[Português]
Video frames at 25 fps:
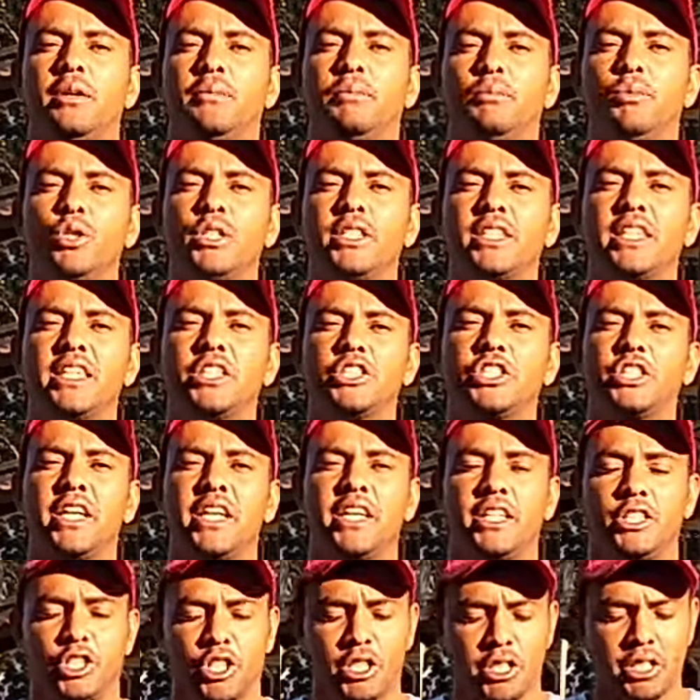Muita
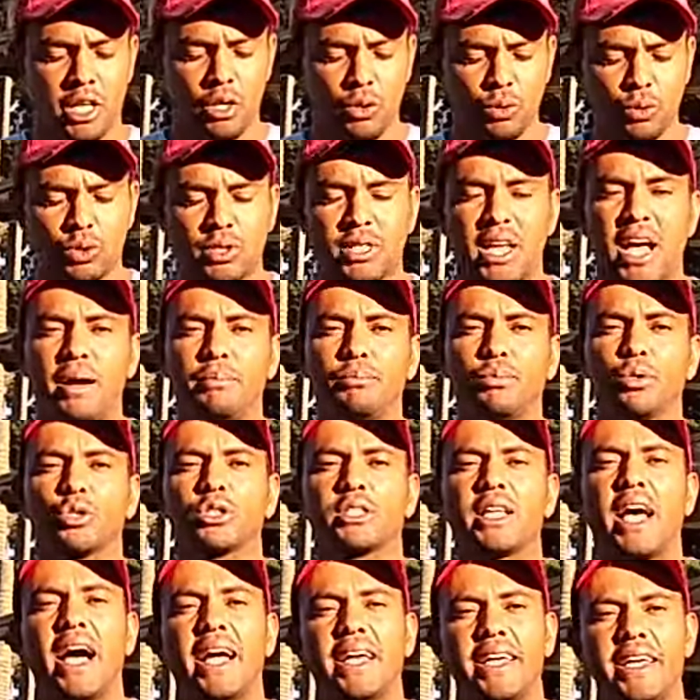gente não sabe
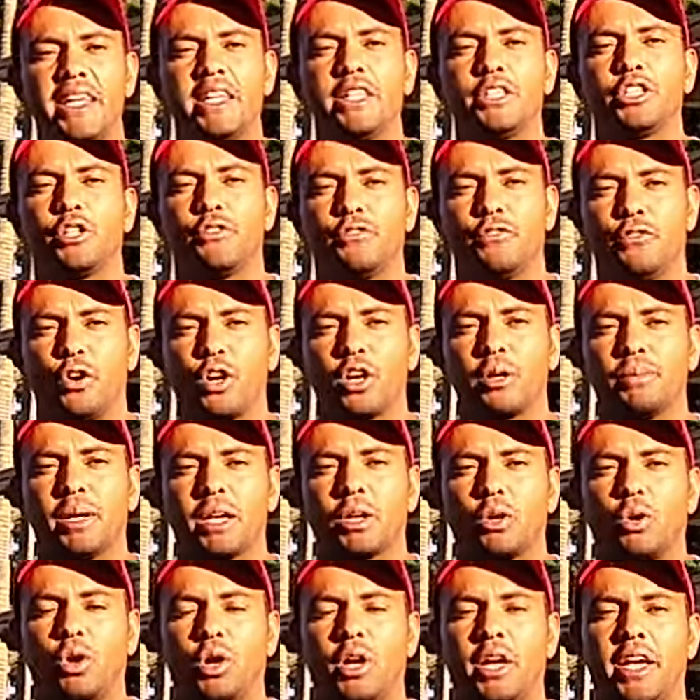usar ele de
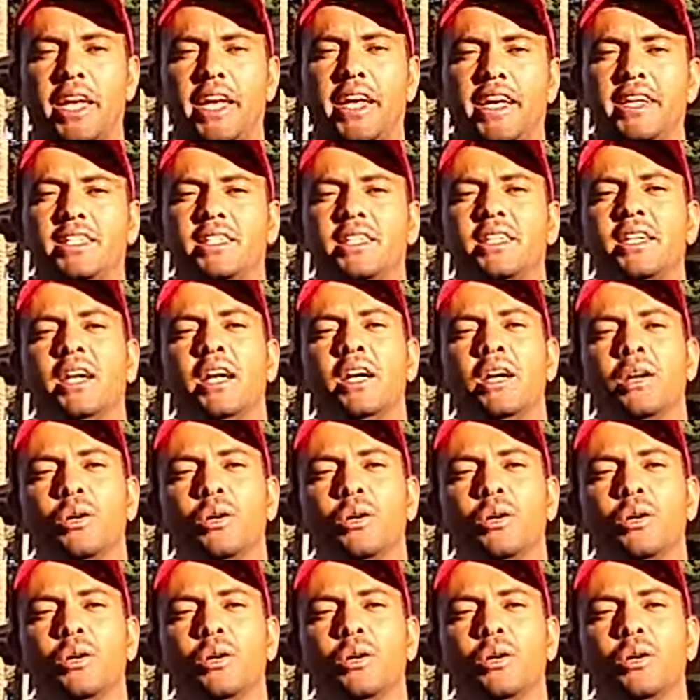forma correta,